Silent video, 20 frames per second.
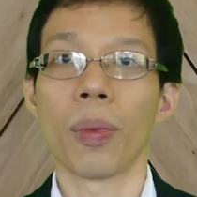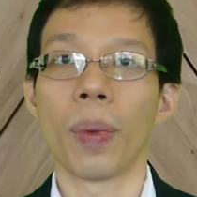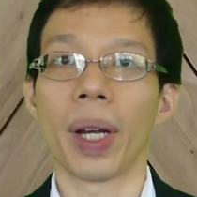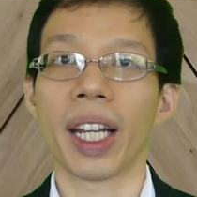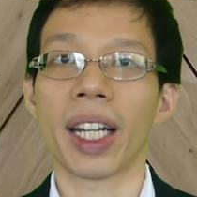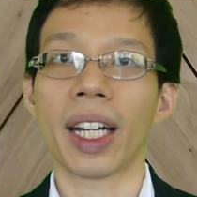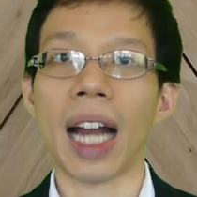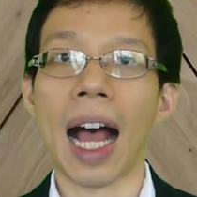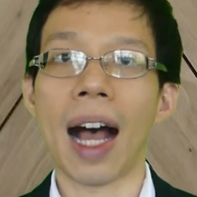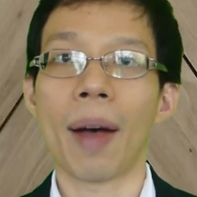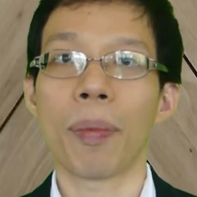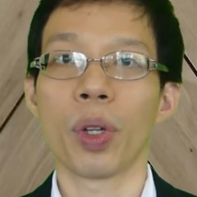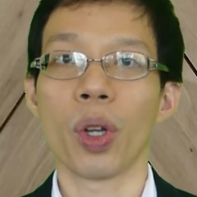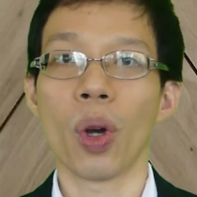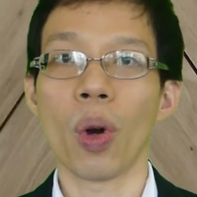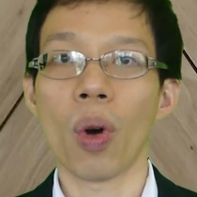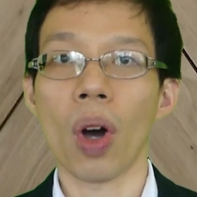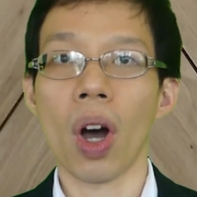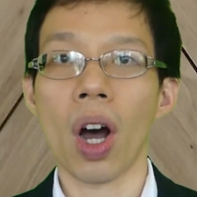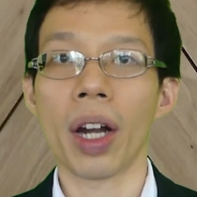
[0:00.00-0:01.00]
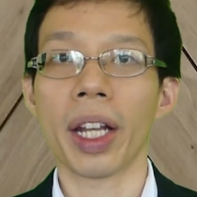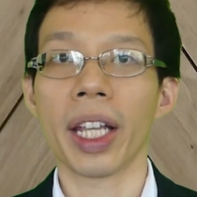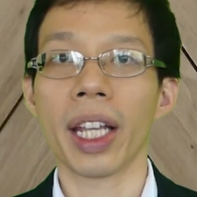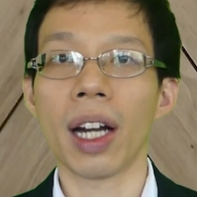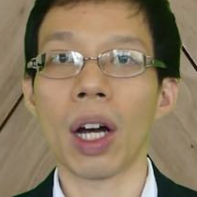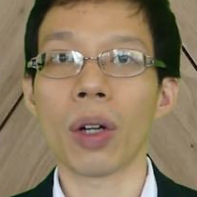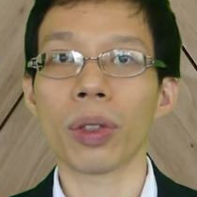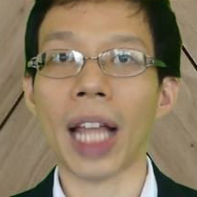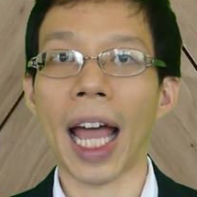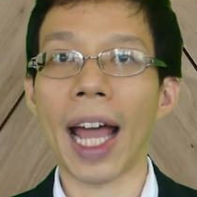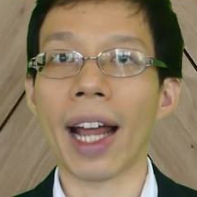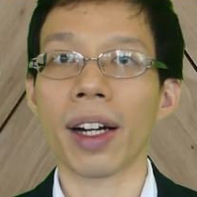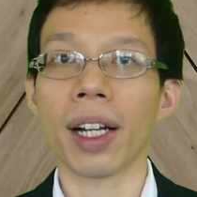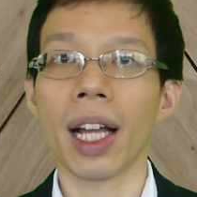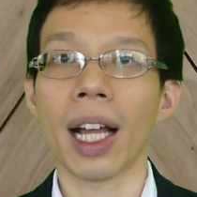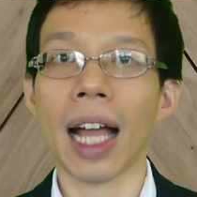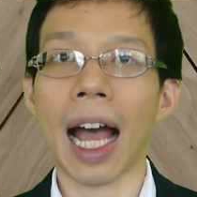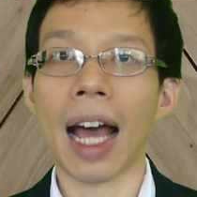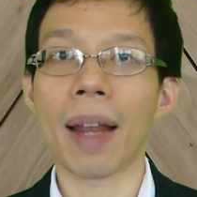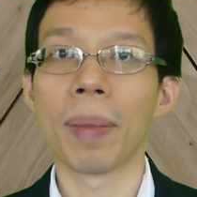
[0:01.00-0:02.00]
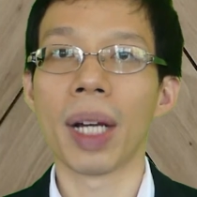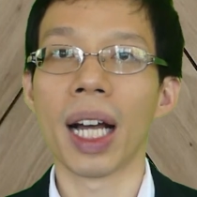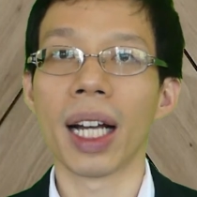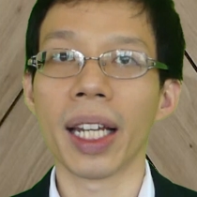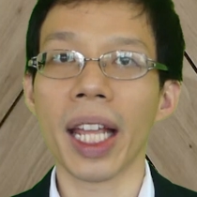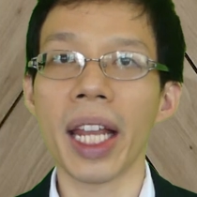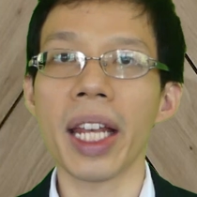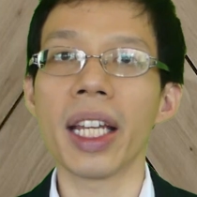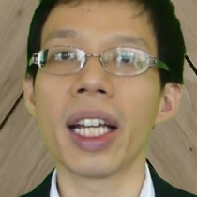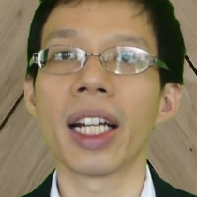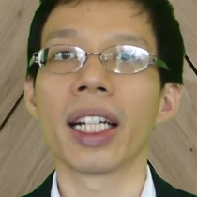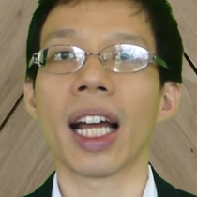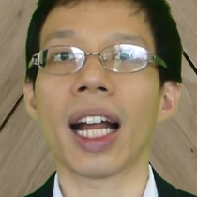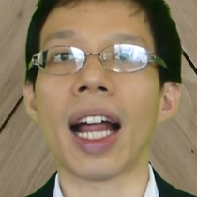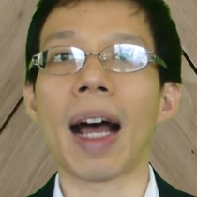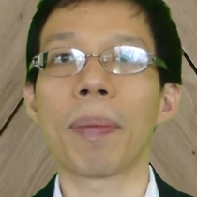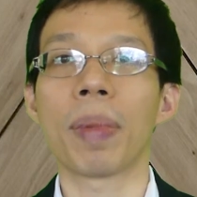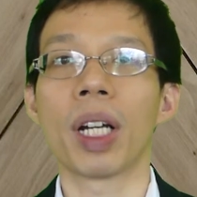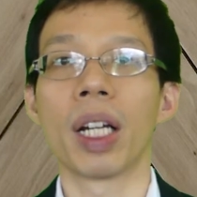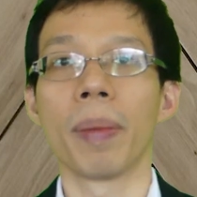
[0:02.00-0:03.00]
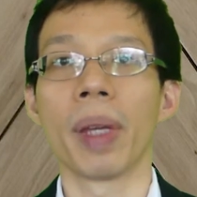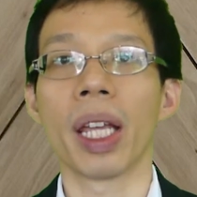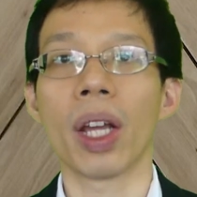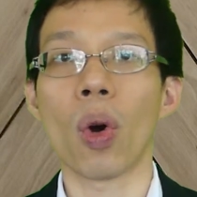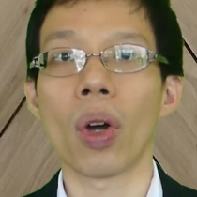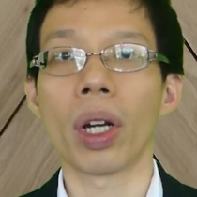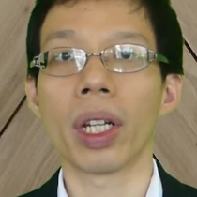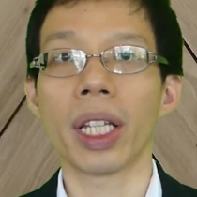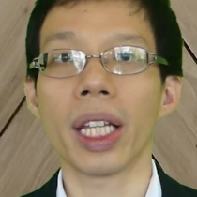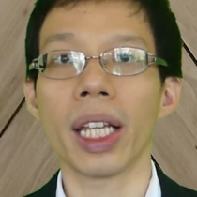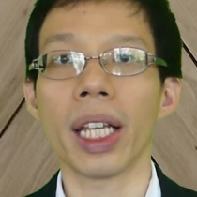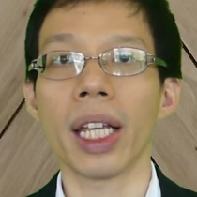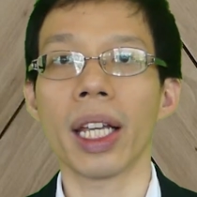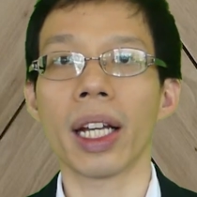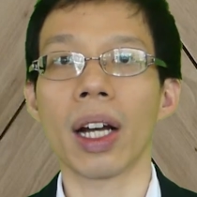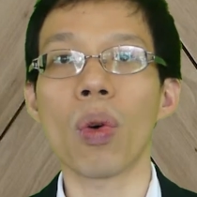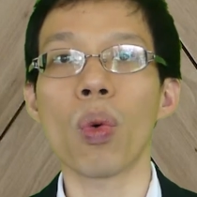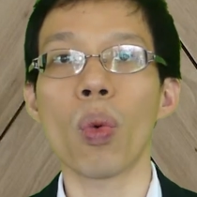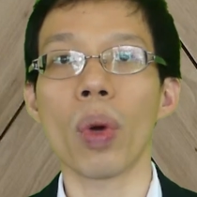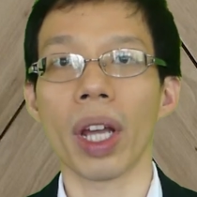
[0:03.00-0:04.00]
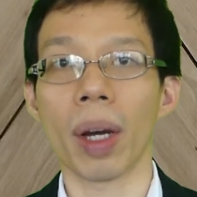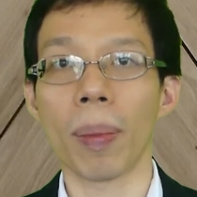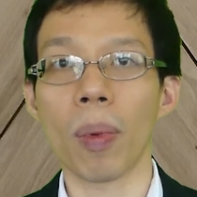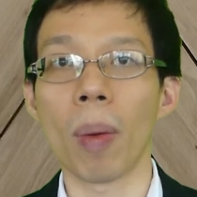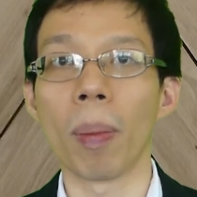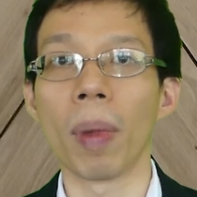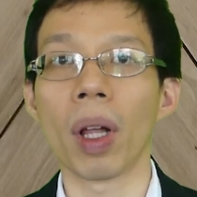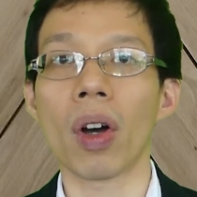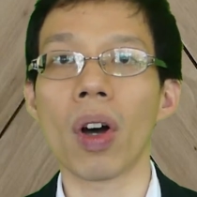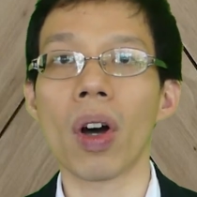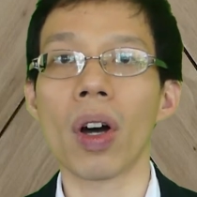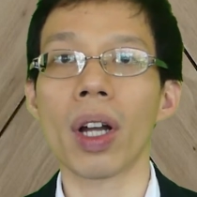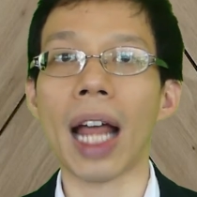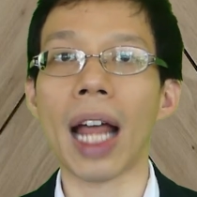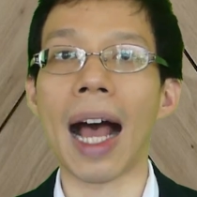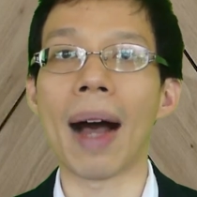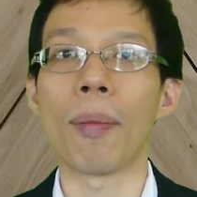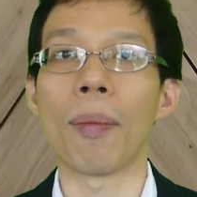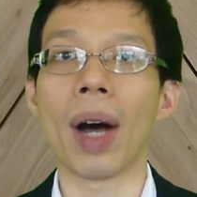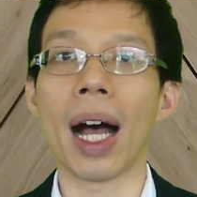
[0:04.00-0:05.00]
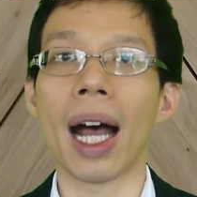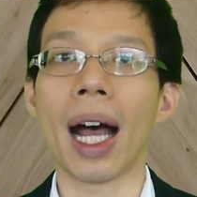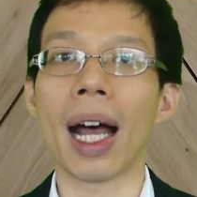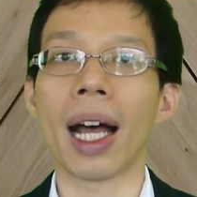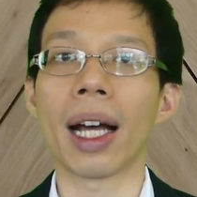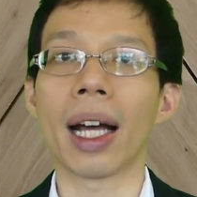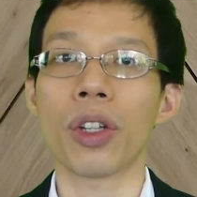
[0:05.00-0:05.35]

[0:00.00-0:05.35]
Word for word: สวัสดีครับปรดียคข้อนี้เราแตะเรื่องการเมืองนิดนึงนะครับคือมีคนที่เขาคุยกับผมแล้วเขาก็ถามว่า